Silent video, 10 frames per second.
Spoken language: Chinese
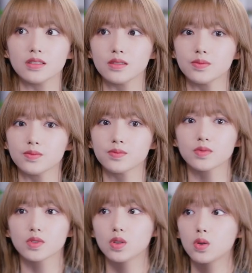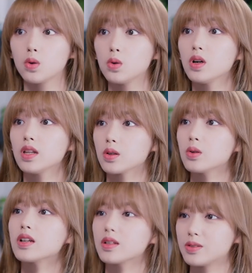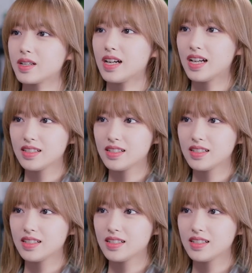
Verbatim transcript: 嗯，过了过了，瑞哥。